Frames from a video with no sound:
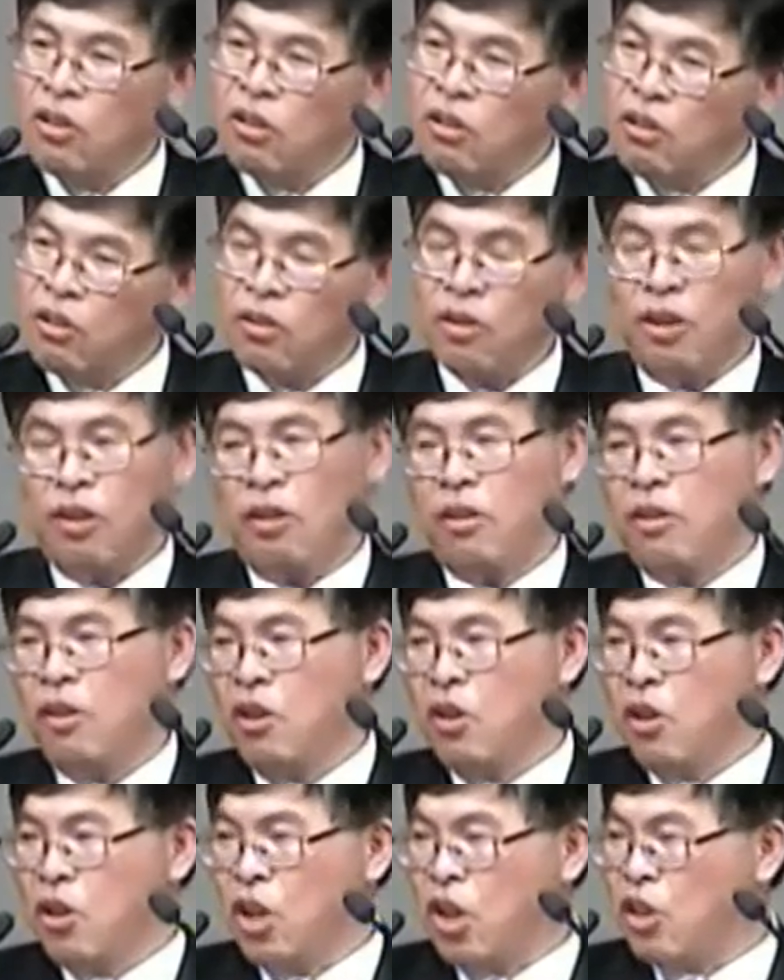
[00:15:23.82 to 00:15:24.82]
그얘요
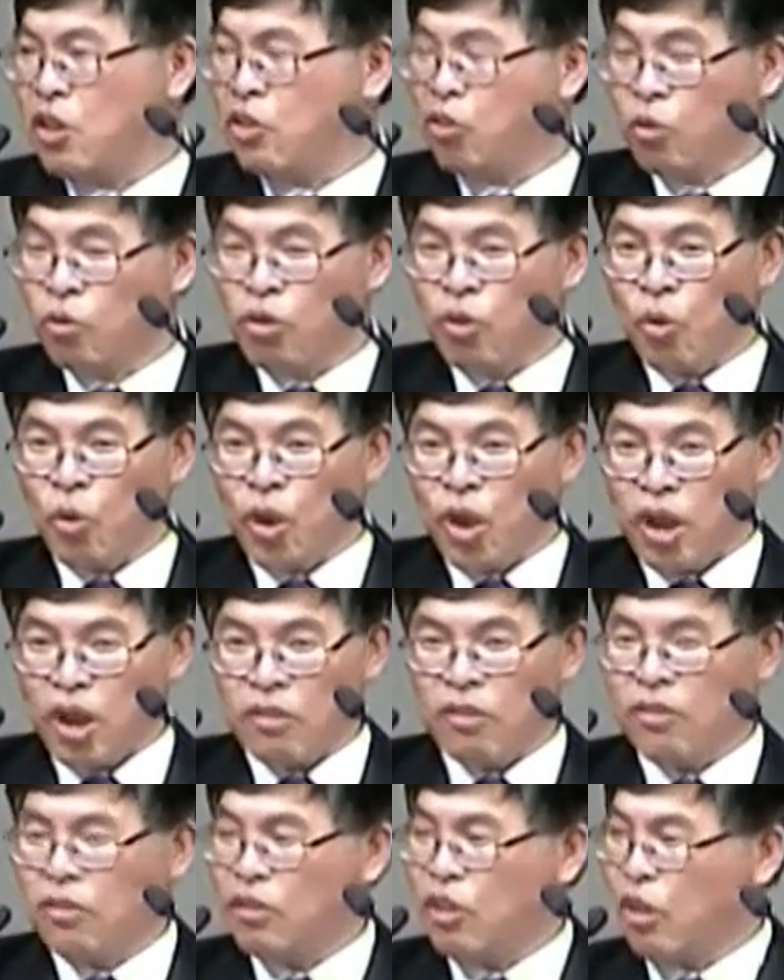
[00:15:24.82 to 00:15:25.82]
그러니까 저는
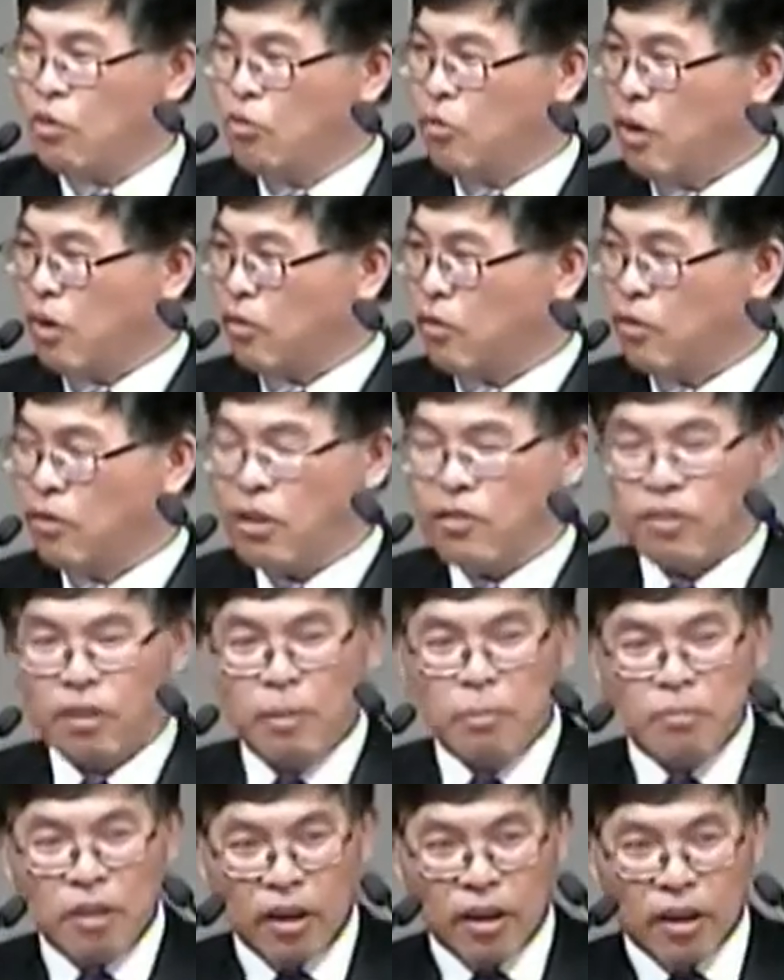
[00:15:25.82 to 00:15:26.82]
여기까지는 된 줄 알았어요. 근데
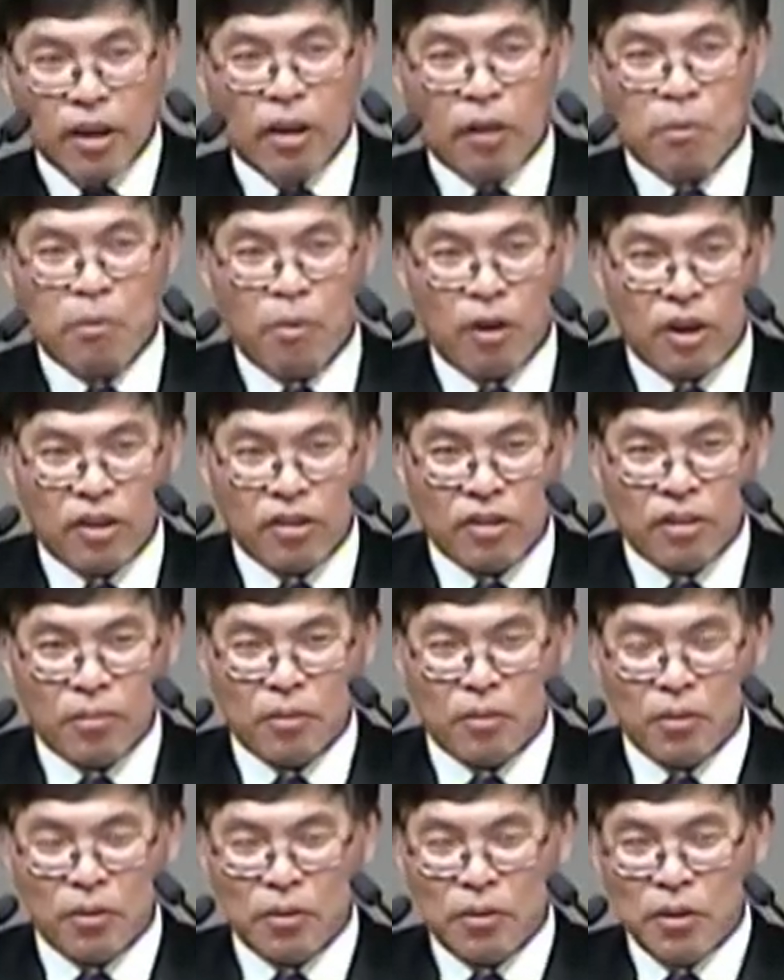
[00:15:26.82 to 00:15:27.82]
3단계가 뭐가
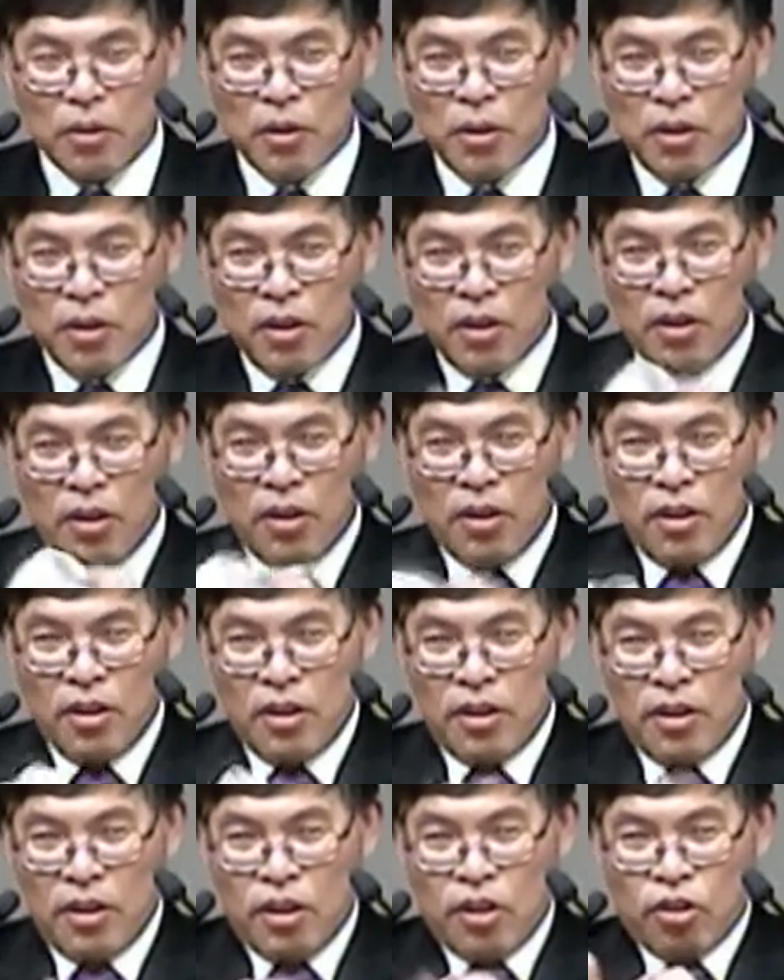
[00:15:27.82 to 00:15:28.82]
있냐면
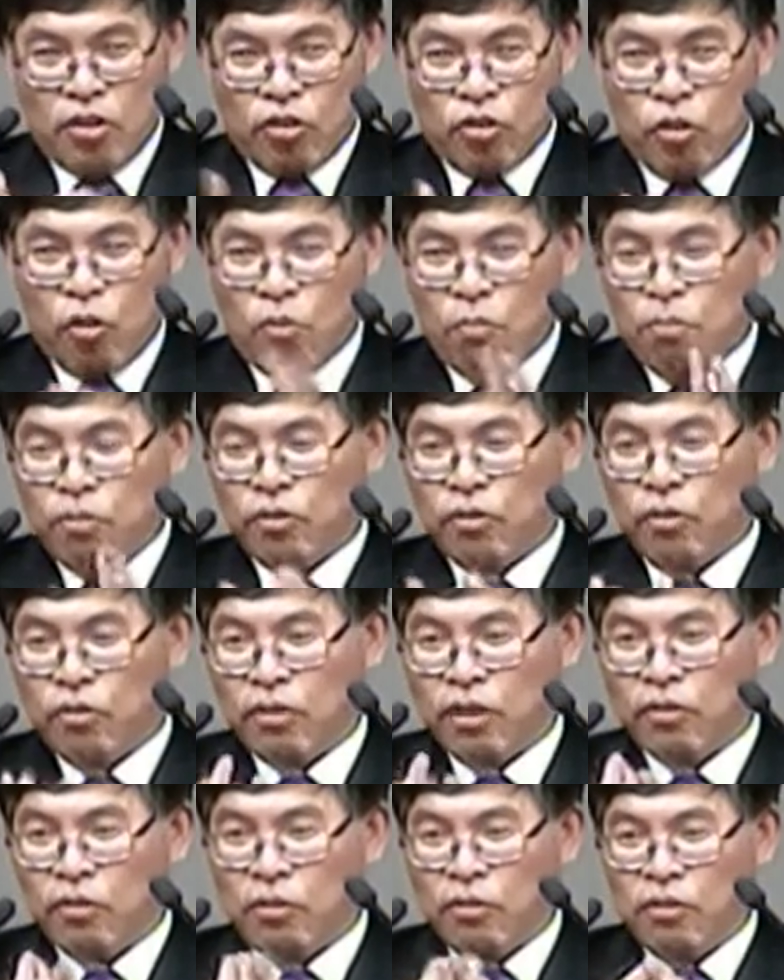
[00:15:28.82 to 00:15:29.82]
성부,
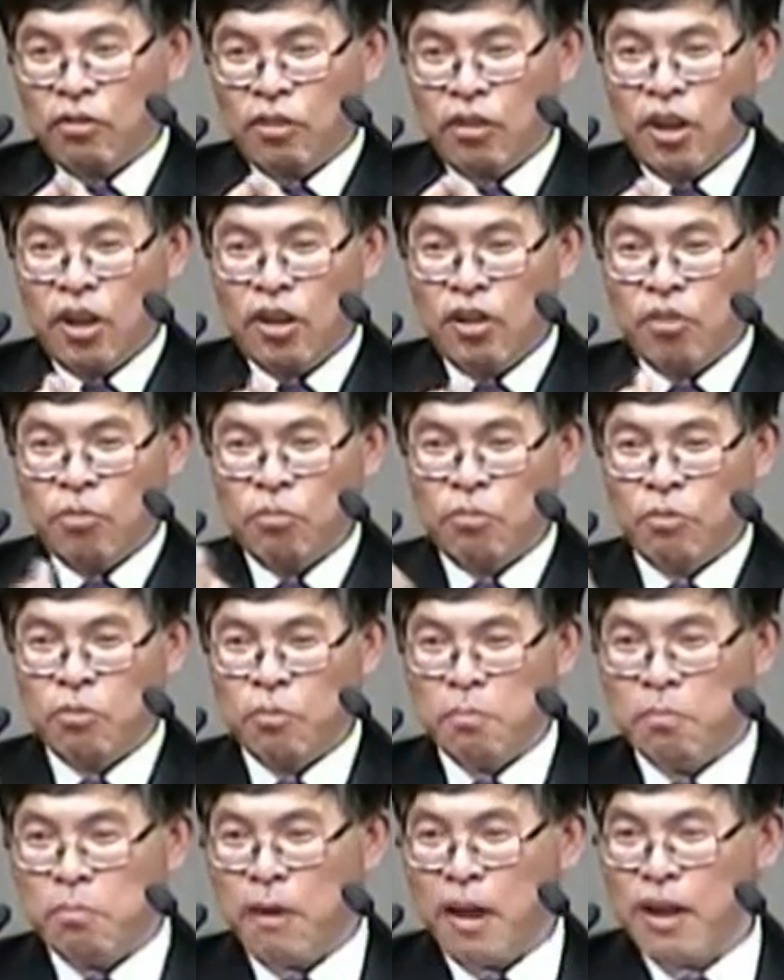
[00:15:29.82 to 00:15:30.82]
성자, 성령의
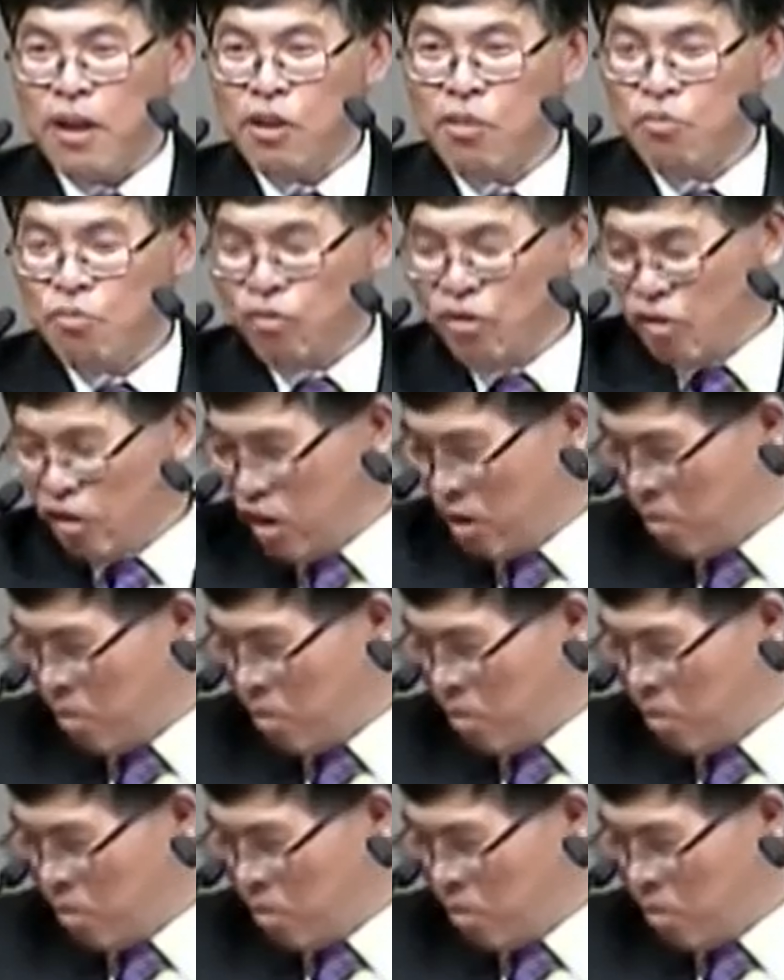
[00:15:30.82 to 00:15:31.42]
이름으로 빨리 꾸긴